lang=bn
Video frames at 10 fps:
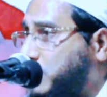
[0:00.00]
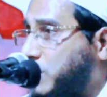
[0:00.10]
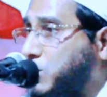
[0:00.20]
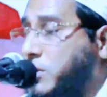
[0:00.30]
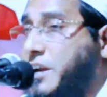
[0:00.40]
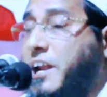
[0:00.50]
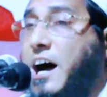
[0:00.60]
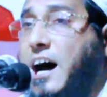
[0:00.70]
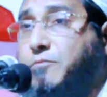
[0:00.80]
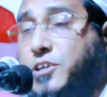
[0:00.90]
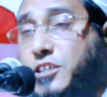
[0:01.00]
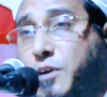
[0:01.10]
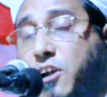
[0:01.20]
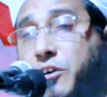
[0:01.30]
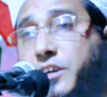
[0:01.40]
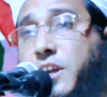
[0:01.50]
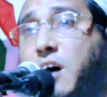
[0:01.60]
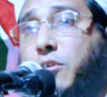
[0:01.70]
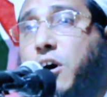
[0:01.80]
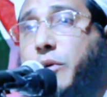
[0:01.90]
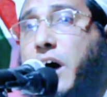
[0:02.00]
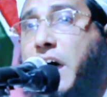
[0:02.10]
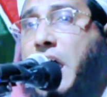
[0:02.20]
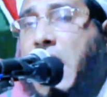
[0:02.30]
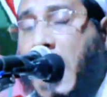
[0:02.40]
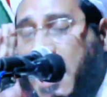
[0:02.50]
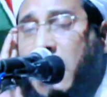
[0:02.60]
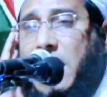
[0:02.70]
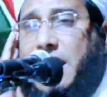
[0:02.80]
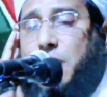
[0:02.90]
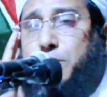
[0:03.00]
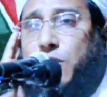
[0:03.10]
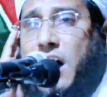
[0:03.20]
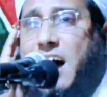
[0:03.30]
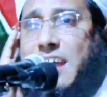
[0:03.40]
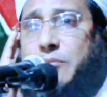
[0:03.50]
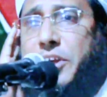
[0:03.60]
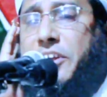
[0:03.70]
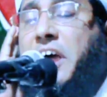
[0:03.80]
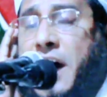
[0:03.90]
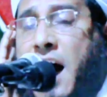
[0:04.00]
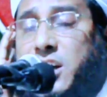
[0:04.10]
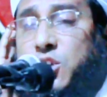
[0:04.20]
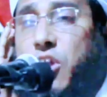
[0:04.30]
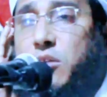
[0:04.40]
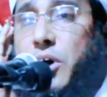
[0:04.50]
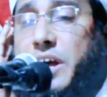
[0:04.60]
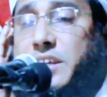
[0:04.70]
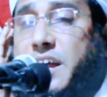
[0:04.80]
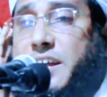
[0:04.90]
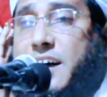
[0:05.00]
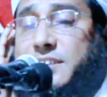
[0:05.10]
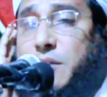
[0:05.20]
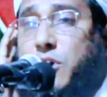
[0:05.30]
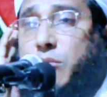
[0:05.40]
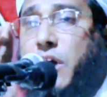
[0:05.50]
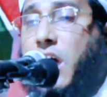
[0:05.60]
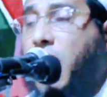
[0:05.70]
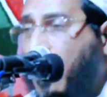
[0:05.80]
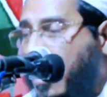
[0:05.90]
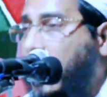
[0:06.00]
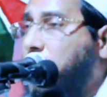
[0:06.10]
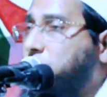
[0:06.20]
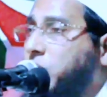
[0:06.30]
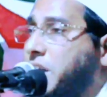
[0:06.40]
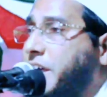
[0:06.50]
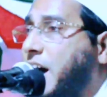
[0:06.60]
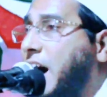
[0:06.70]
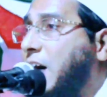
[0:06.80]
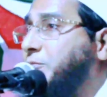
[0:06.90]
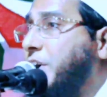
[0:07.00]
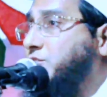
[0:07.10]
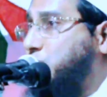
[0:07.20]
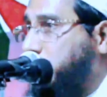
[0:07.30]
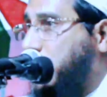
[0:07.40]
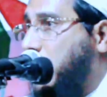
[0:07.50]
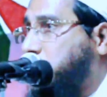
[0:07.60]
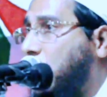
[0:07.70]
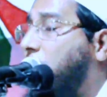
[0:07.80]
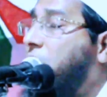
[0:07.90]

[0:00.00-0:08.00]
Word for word: যদি কোরআনের হাফেজ বানাও কি লাভ হবে আল্লাহ রাব্বুল আলামিন হাসরুল ময়দানে ডাকদা বলবে ও কোরআনের হাফেজ তুমি আসো